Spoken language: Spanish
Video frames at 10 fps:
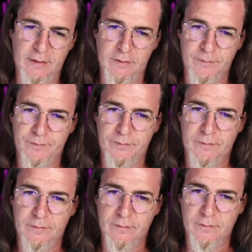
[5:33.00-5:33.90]
Claro,
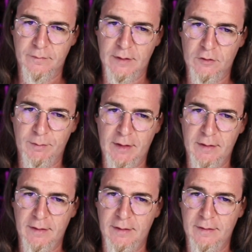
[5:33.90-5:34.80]
esto es más
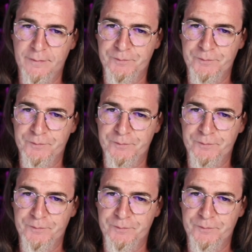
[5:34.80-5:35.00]
de...